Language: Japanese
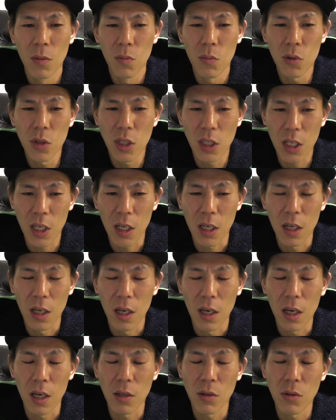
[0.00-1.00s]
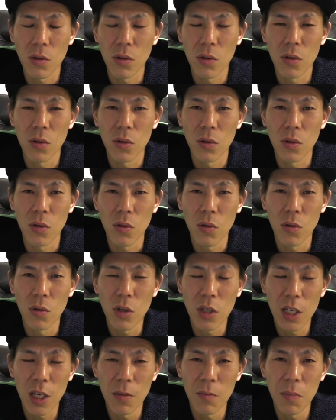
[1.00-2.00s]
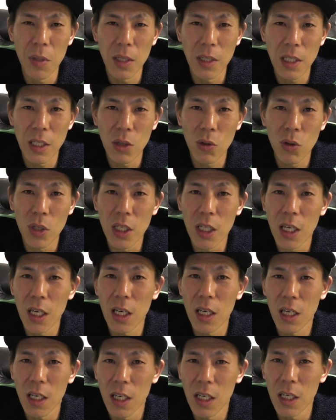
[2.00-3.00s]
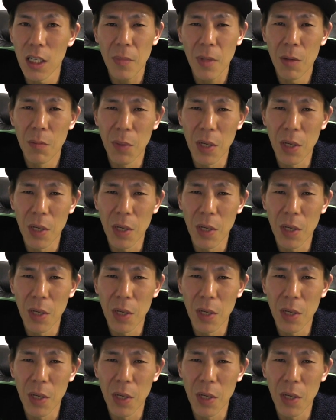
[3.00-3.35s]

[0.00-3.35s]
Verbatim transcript: もしね、あのこのキャンペーンに乗りながら